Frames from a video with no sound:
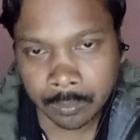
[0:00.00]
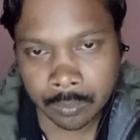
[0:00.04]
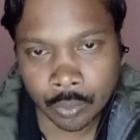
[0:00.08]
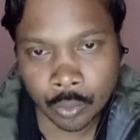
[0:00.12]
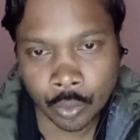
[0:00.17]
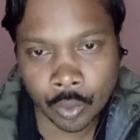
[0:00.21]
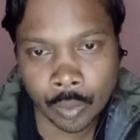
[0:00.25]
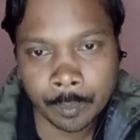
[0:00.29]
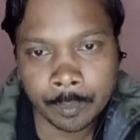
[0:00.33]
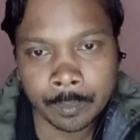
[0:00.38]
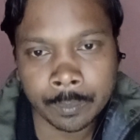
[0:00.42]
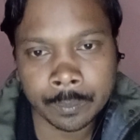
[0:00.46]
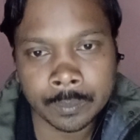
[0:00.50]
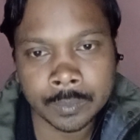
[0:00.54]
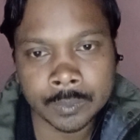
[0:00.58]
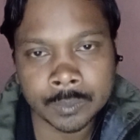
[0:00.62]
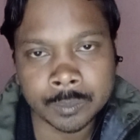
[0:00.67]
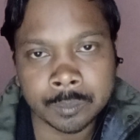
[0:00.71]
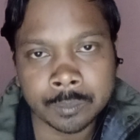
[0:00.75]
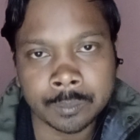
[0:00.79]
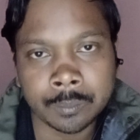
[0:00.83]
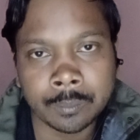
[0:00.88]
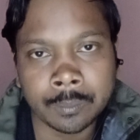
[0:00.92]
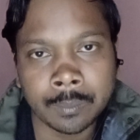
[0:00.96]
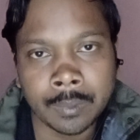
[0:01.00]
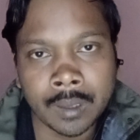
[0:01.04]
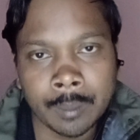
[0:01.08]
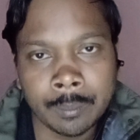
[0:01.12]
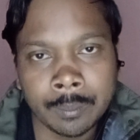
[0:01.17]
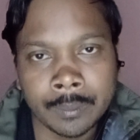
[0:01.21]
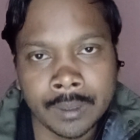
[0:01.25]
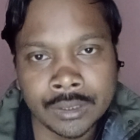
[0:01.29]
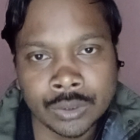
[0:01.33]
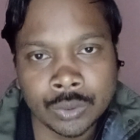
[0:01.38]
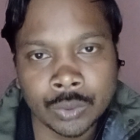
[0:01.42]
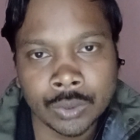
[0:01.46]
কোনো পাপ
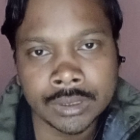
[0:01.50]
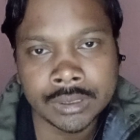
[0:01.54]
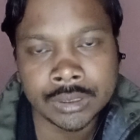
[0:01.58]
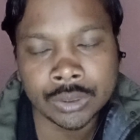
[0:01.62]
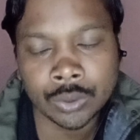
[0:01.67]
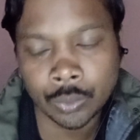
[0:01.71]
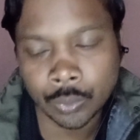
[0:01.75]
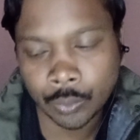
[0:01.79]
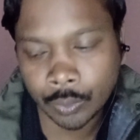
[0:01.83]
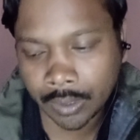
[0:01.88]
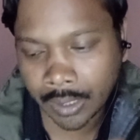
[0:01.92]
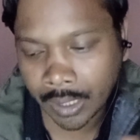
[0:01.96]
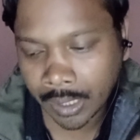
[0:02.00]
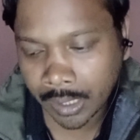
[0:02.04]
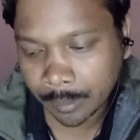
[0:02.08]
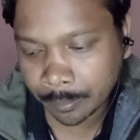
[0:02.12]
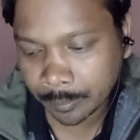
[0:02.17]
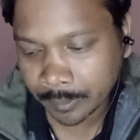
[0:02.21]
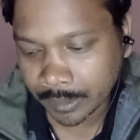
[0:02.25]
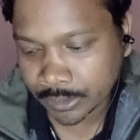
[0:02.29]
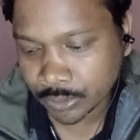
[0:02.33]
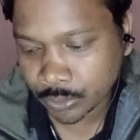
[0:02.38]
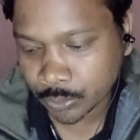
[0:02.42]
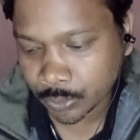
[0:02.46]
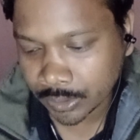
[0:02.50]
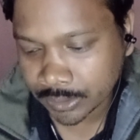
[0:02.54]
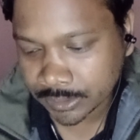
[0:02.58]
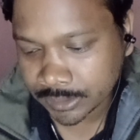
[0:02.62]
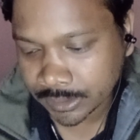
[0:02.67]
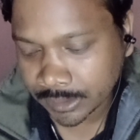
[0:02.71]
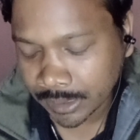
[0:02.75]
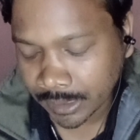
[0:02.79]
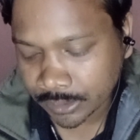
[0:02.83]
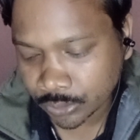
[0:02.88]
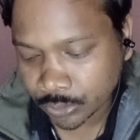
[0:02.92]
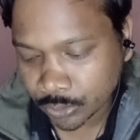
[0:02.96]
কাজ করেছে কোনো খারাপ কাজ করেছে
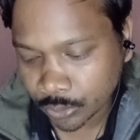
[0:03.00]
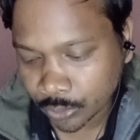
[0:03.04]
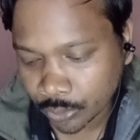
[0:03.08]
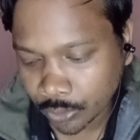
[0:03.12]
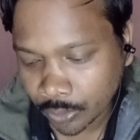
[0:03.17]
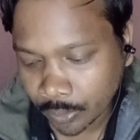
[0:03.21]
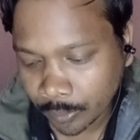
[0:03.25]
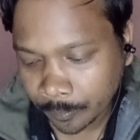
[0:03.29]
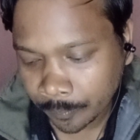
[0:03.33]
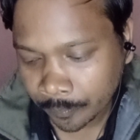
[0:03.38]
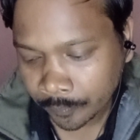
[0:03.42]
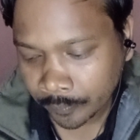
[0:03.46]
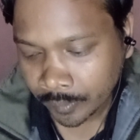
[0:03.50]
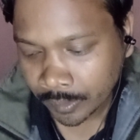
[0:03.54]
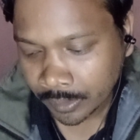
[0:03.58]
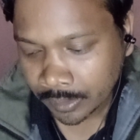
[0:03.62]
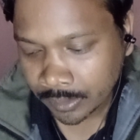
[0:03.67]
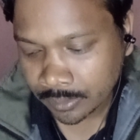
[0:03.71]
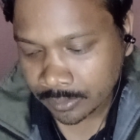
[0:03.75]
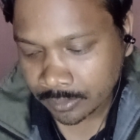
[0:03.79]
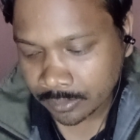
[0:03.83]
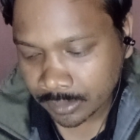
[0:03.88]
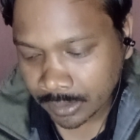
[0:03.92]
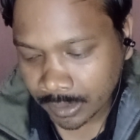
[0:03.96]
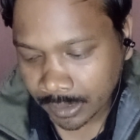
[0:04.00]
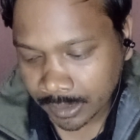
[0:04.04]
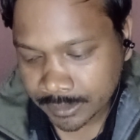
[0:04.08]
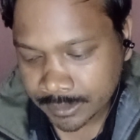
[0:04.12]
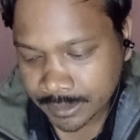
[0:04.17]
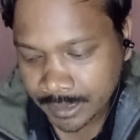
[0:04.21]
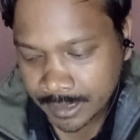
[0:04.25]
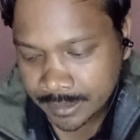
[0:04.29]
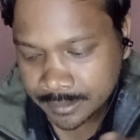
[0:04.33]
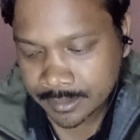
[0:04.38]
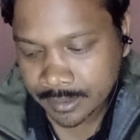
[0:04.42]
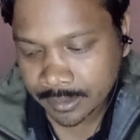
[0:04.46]
তার জন্য তাকে
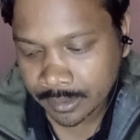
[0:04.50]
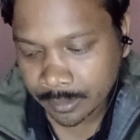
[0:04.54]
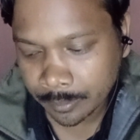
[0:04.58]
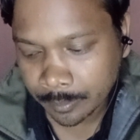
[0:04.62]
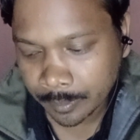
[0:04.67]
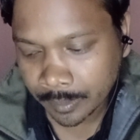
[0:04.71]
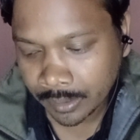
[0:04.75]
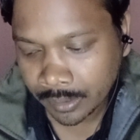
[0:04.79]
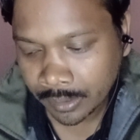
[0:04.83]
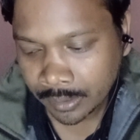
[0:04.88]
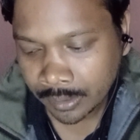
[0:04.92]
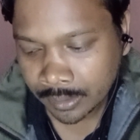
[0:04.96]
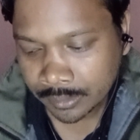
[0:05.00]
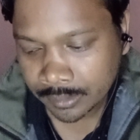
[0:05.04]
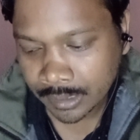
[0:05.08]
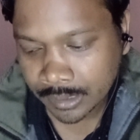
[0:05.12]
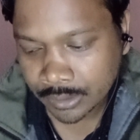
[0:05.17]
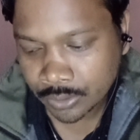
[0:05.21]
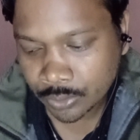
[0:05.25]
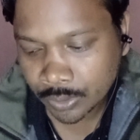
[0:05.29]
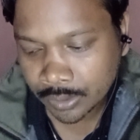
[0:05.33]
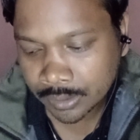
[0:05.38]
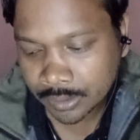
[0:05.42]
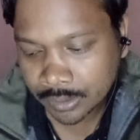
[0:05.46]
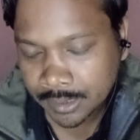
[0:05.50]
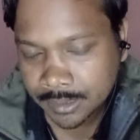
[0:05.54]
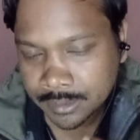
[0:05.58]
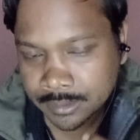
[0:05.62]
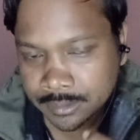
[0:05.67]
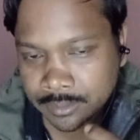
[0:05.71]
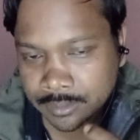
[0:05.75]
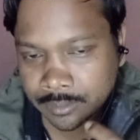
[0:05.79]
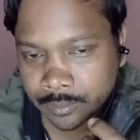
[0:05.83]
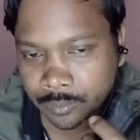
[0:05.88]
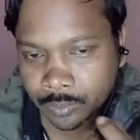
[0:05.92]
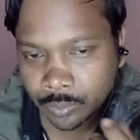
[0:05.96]
শাস্তি দেবে তার জন্য তাকে
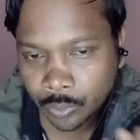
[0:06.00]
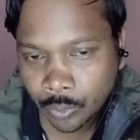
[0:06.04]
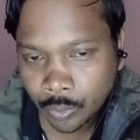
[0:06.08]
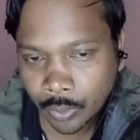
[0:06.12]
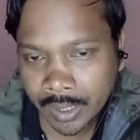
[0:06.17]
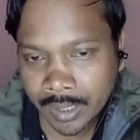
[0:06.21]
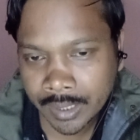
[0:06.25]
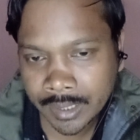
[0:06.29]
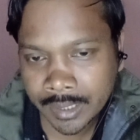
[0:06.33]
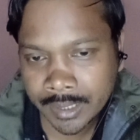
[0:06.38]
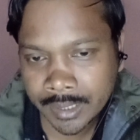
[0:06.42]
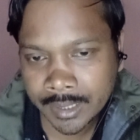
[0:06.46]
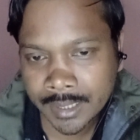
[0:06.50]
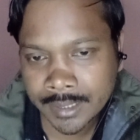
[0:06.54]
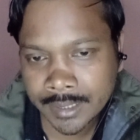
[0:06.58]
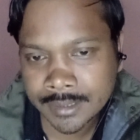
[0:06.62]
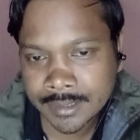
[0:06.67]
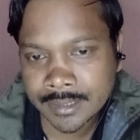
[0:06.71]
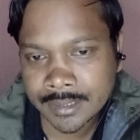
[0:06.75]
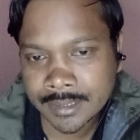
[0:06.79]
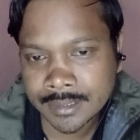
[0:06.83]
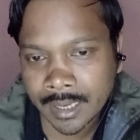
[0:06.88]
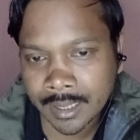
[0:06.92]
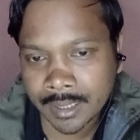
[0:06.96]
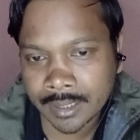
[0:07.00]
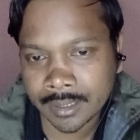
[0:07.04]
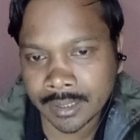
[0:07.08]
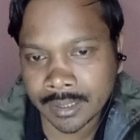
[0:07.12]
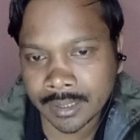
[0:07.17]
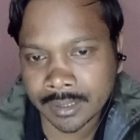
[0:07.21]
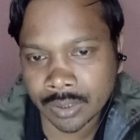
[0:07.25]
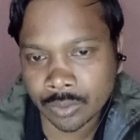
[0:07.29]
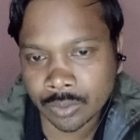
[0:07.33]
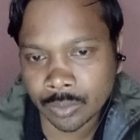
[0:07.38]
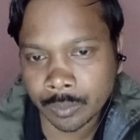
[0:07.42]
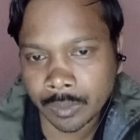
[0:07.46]
ওকে নিয়ে যাচ্ছে সাক্ষী
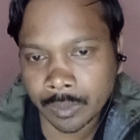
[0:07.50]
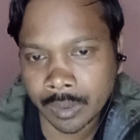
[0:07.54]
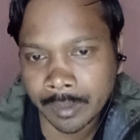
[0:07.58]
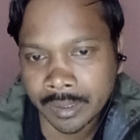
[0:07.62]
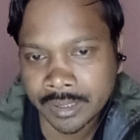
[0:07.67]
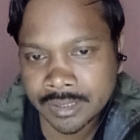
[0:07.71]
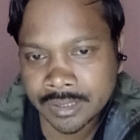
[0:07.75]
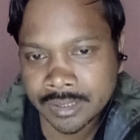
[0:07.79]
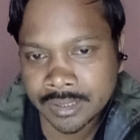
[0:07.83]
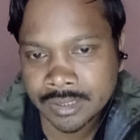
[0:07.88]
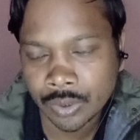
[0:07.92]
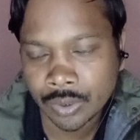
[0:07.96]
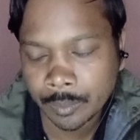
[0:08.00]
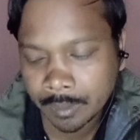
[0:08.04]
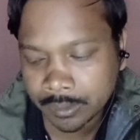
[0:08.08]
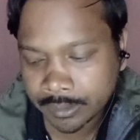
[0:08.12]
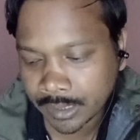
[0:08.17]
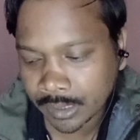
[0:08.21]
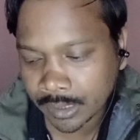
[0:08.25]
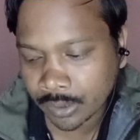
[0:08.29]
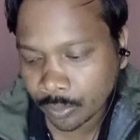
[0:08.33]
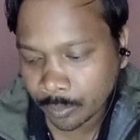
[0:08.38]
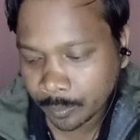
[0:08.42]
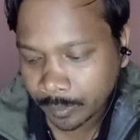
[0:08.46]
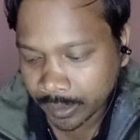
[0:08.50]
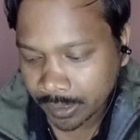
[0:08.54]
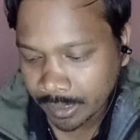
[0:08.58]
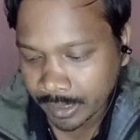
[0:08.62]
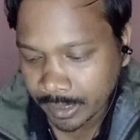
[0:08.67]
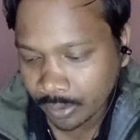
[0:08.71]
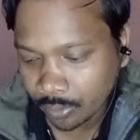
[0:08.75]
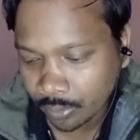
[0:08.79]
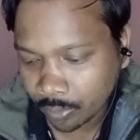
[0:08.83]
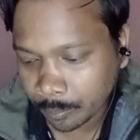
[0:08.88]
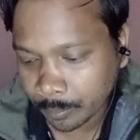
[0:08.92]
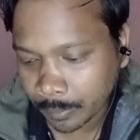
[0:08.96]
দিতে তুমি আমাকে চেনো বা জানো বা
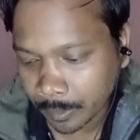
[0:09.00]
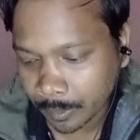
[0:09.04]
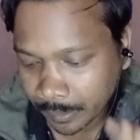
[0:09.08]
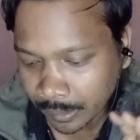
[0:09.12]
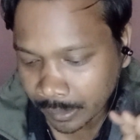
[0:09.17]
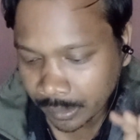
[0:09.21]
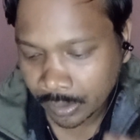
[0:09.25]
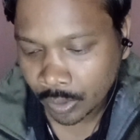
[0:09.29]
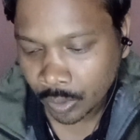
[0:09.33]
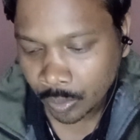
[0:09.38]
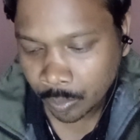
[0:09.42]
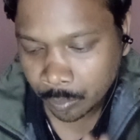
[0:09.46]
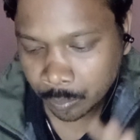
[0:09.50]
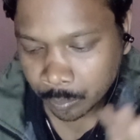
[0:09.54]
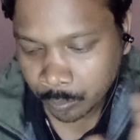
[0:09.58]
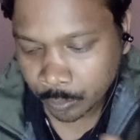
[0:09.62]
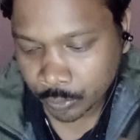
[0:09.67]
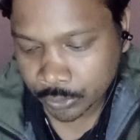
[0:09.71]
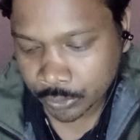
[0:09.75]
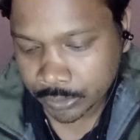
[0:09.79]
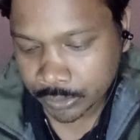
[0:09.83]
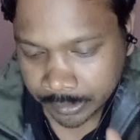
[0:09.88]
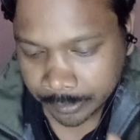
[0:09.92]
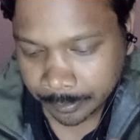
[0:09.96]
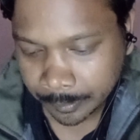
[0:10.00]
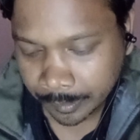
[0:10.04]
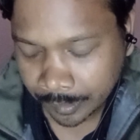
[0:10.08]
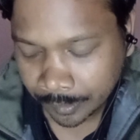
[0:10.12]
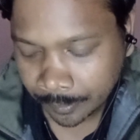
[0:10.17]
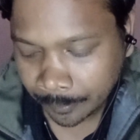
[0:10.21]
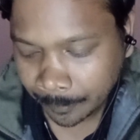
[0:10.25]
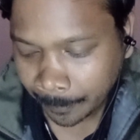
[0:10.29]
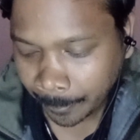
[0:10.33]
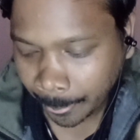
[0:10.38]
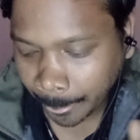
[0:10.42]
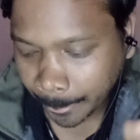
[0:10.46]
এইরকম ব্যাপার বুঝিয়ে দেবে
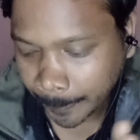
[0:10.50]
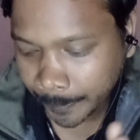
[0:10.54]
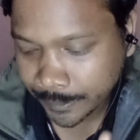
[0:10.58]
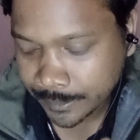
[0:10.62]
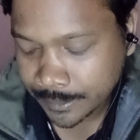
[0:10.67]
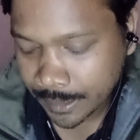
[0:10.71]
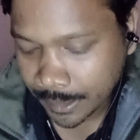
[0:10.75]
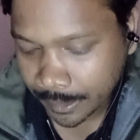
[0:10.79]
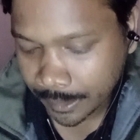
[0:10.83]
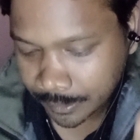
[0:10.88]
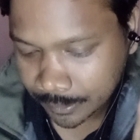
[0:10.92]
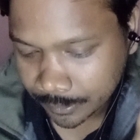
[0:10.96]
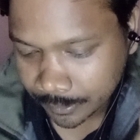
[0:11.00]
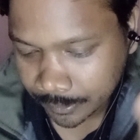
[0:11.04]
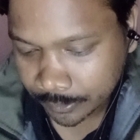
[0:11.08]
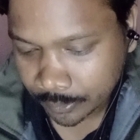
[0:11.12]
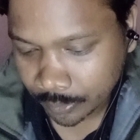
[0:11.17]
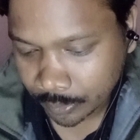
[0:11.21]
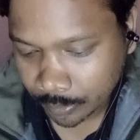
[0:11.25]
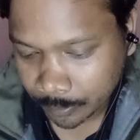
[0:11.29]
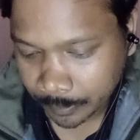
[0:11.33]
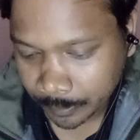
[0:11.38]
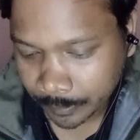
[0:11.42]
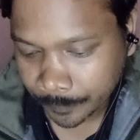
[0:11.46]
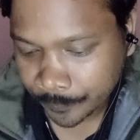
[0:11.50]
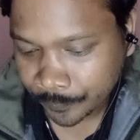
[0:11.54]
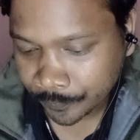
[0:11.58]
যে সাক্ষী দিতে হবে